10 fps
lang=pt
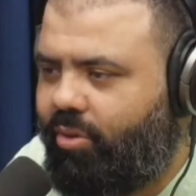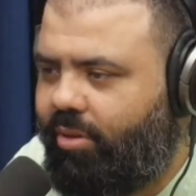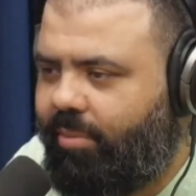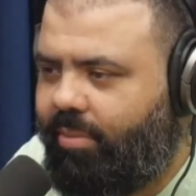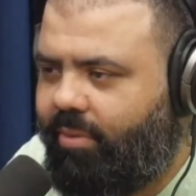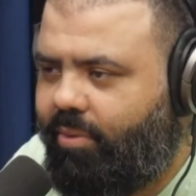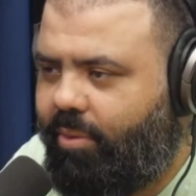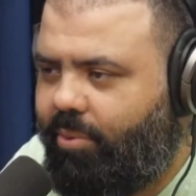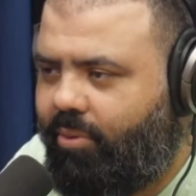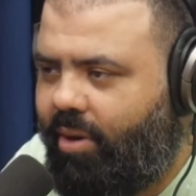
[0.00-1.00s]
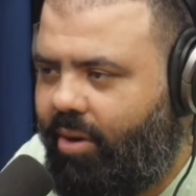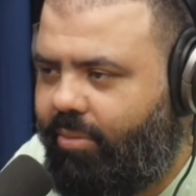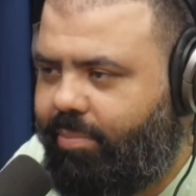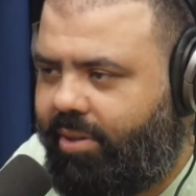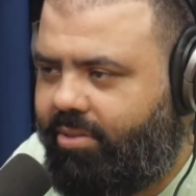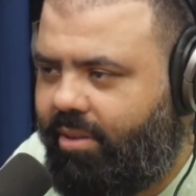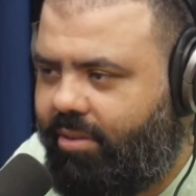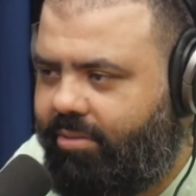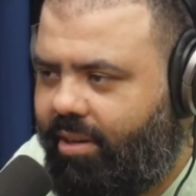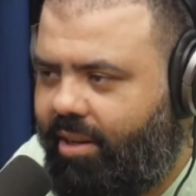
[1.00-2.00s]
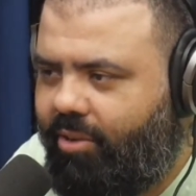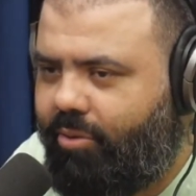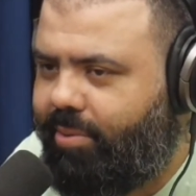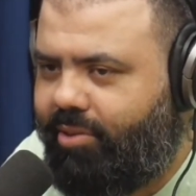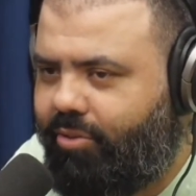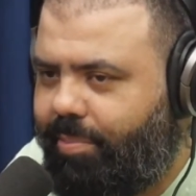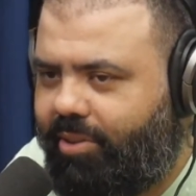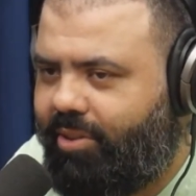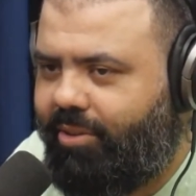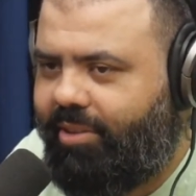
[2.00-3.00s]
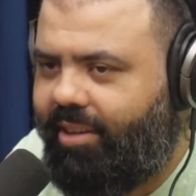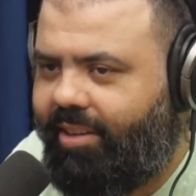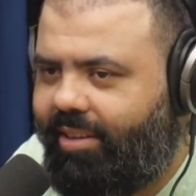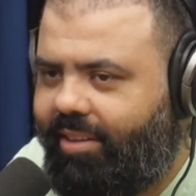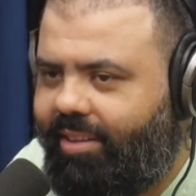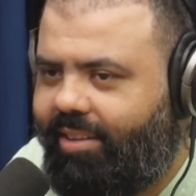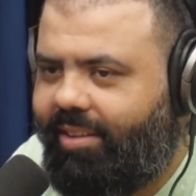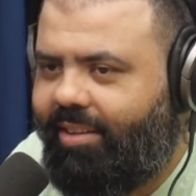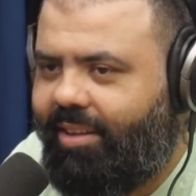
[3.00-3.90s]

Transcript: tô. vou procurar um personal trainer. Eu não preciso de personal trainer. Não precisa,